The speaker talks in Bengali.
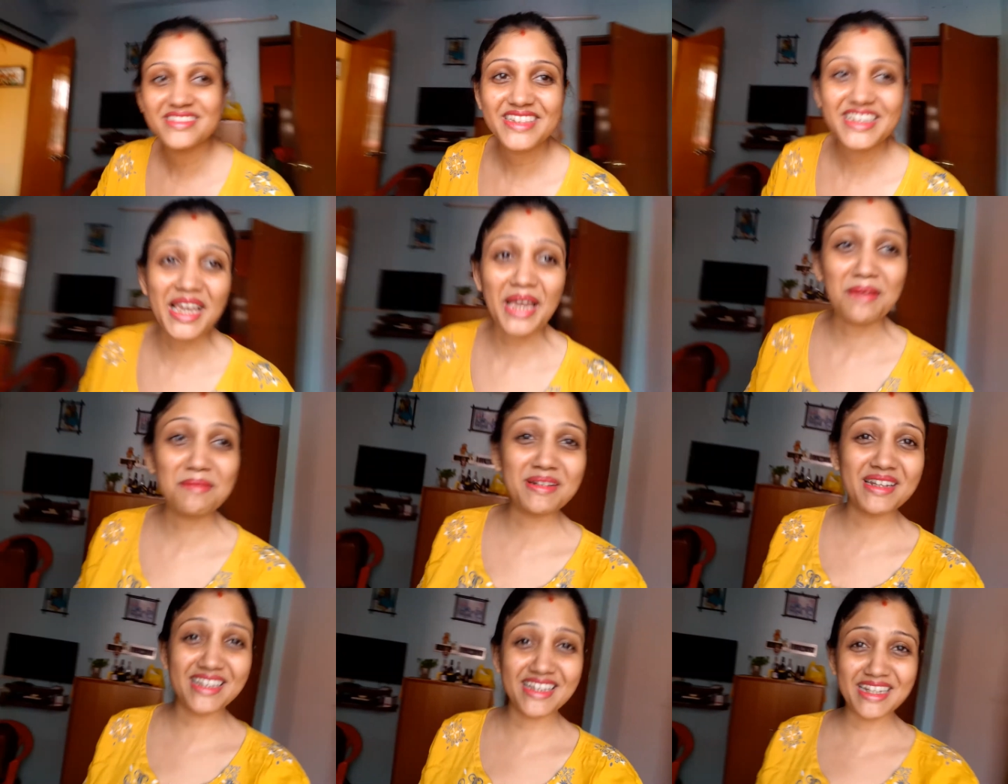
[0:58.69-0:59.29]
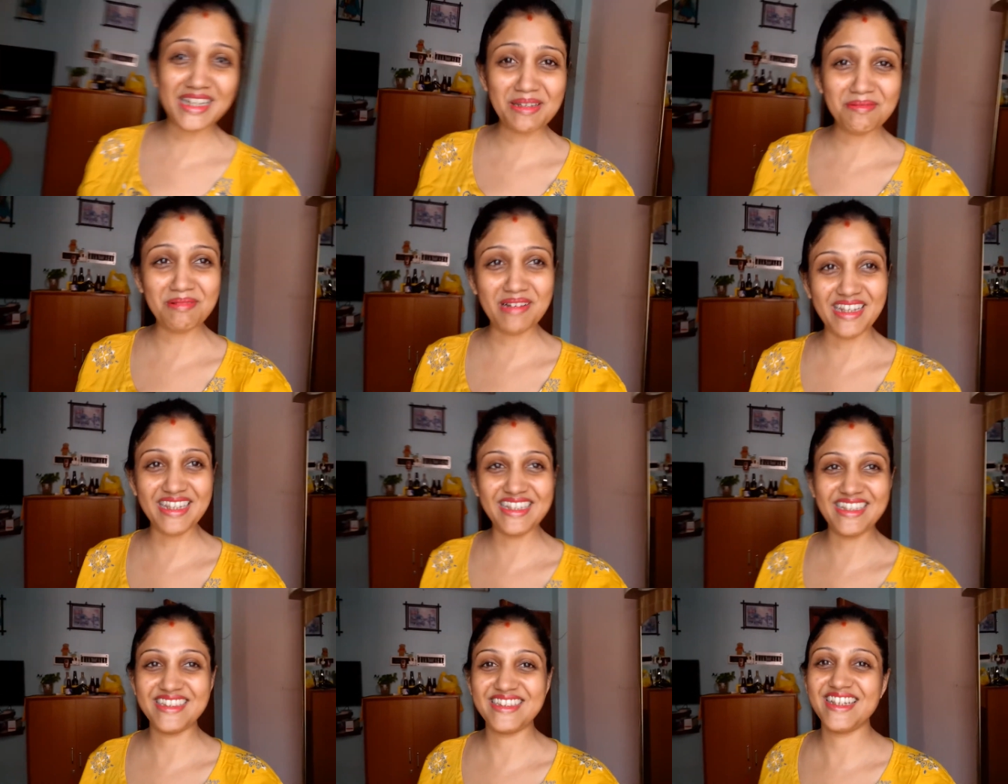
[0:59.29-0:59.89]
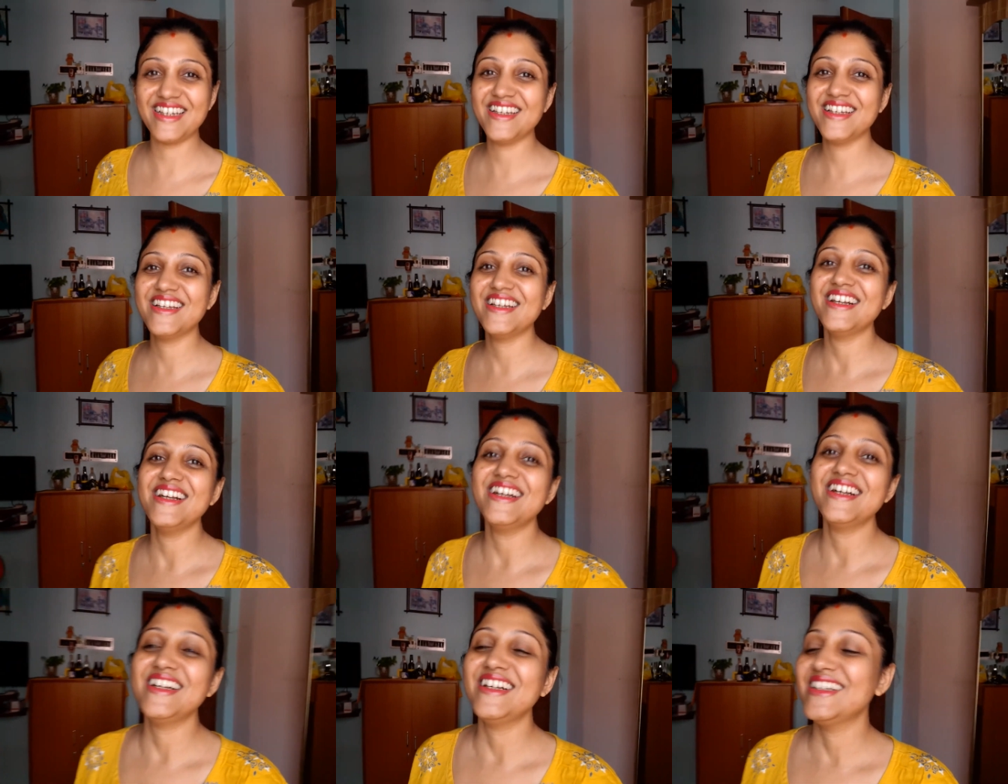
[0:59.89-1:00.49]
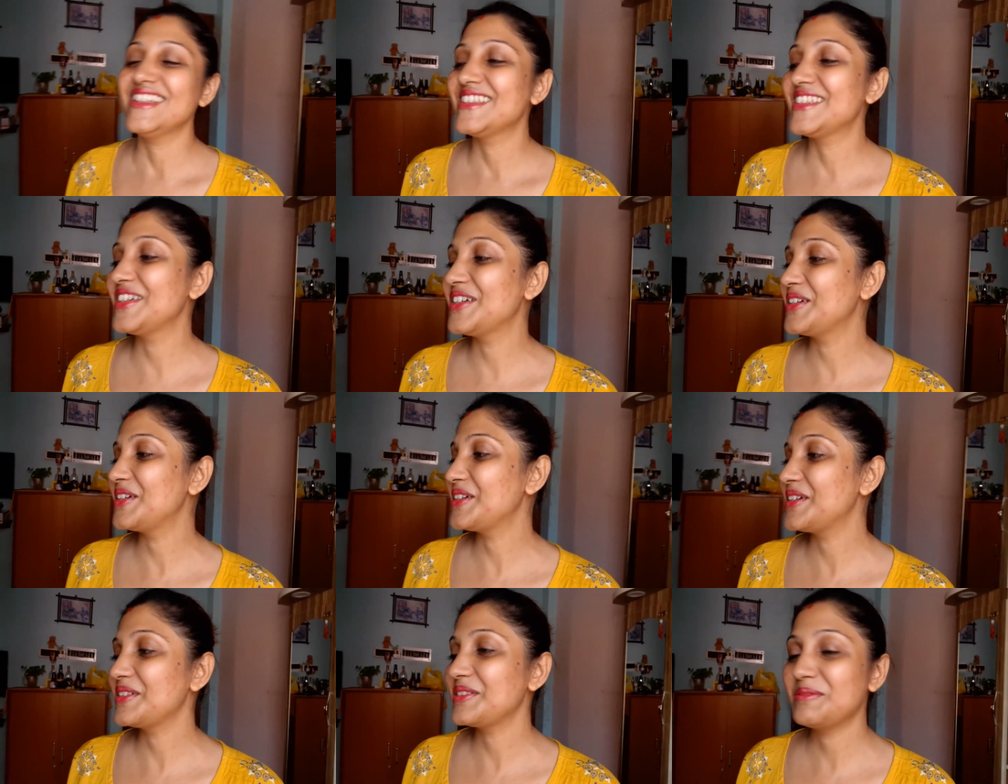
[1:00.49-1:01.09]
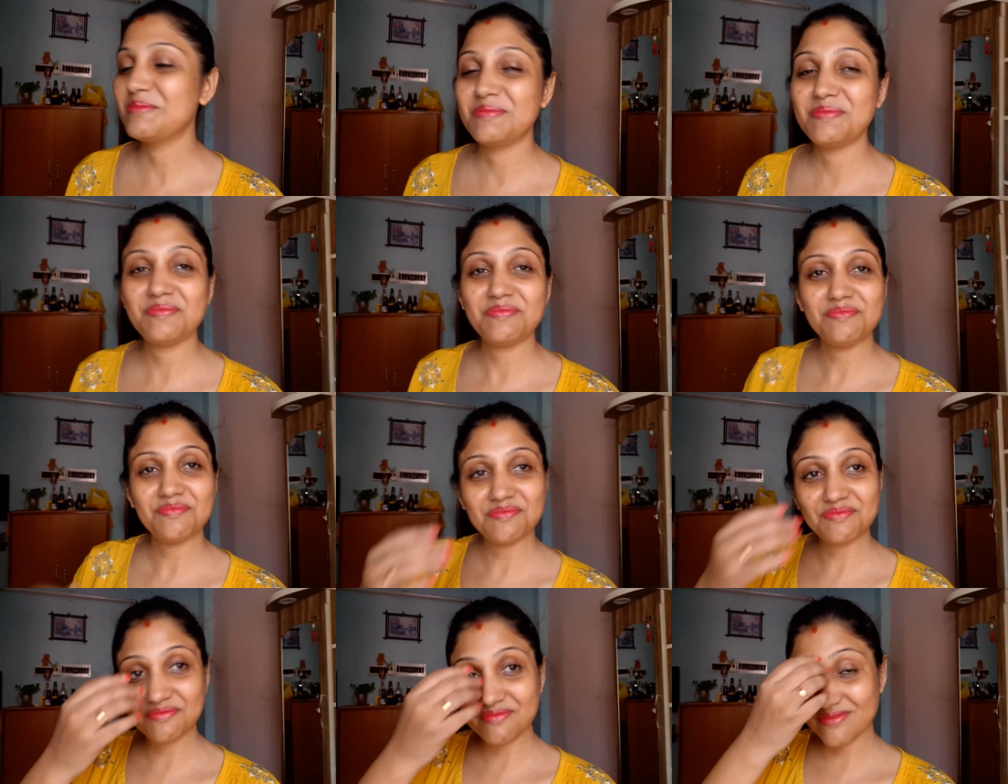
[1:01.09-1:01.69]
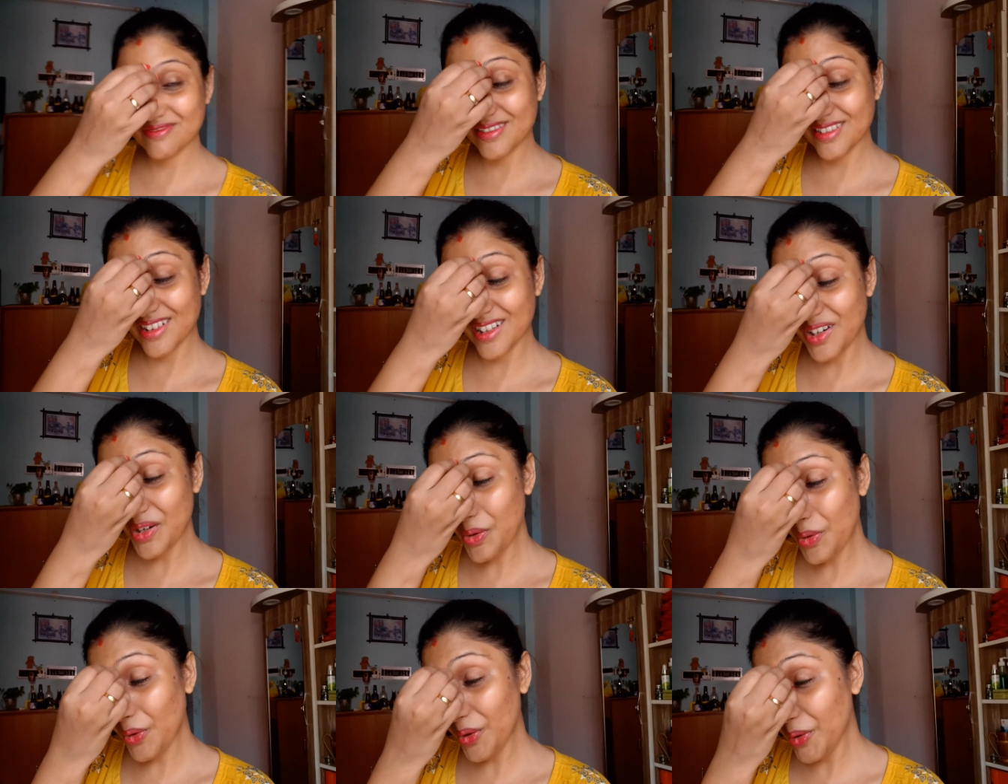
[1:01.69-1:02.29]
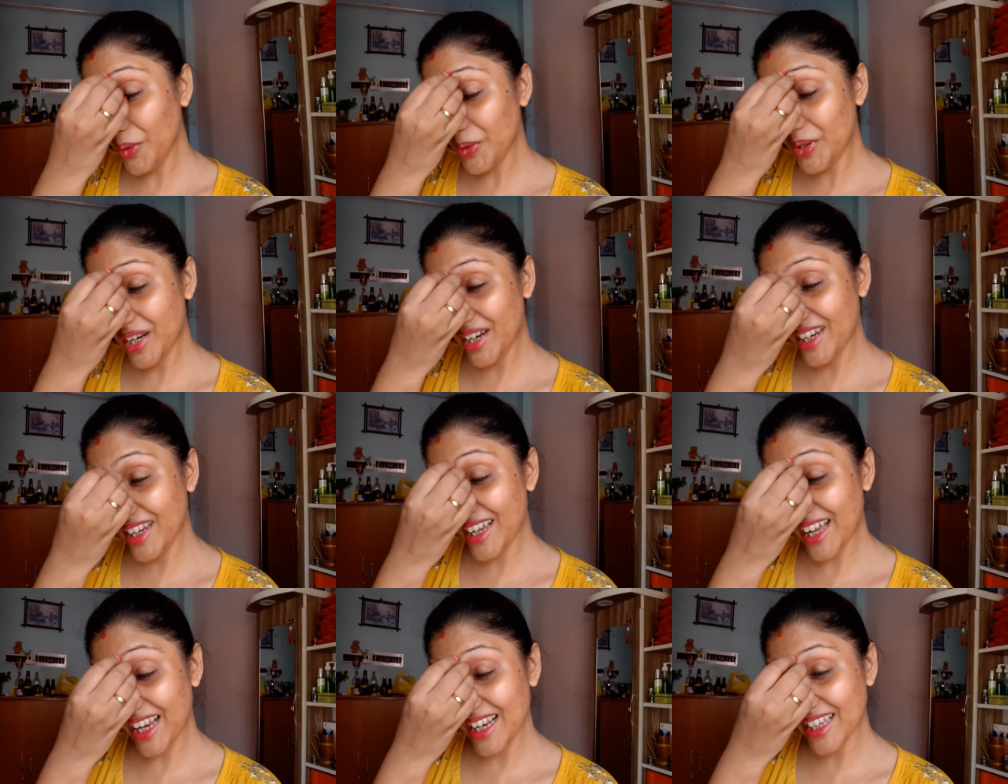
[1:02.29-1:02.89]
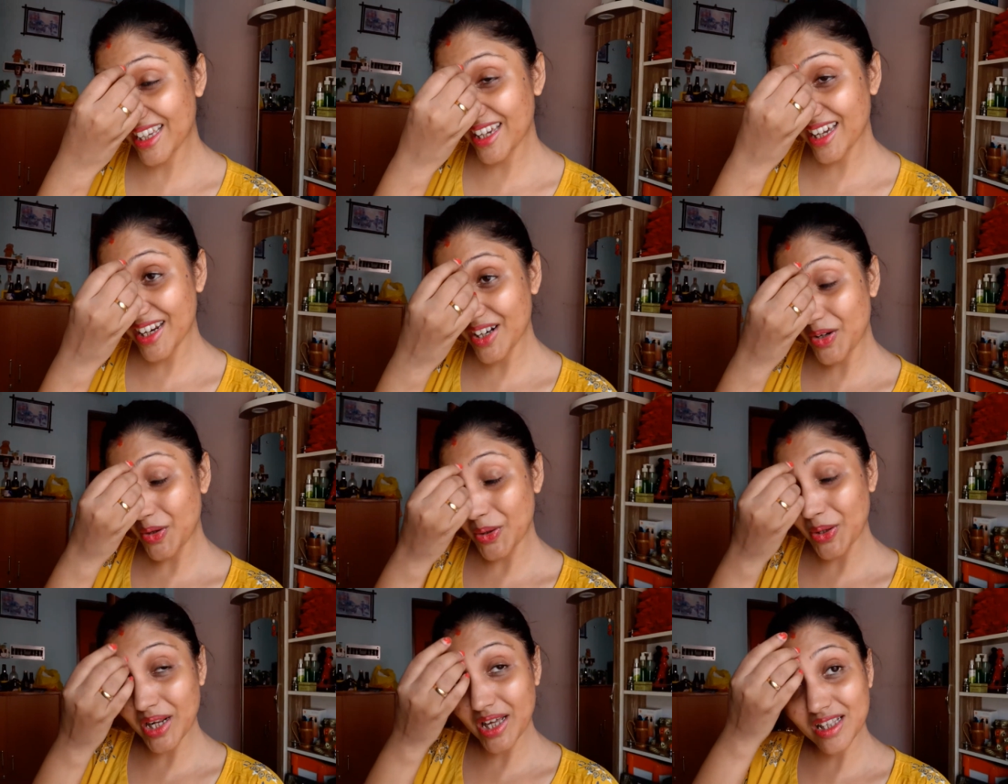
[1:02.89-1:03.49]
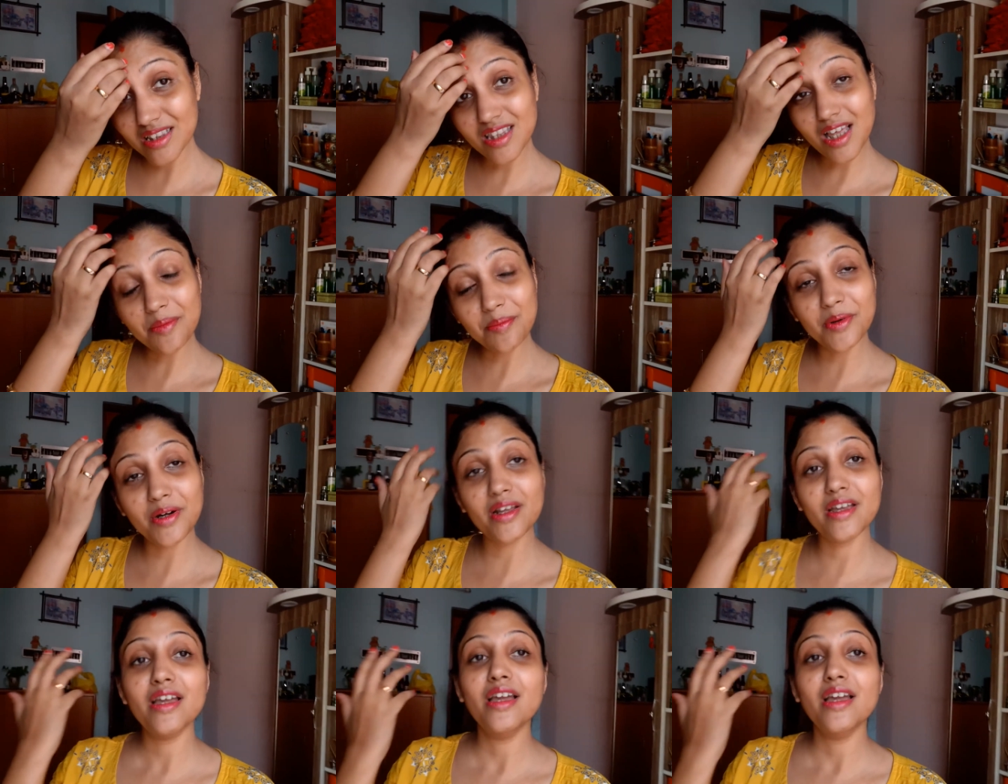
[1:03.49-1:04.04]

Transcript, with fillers: ক্যামেরা দেখলেই পালিয়ে যায় তো হয়ে ওঠেনি কালকে আর করা তারপরে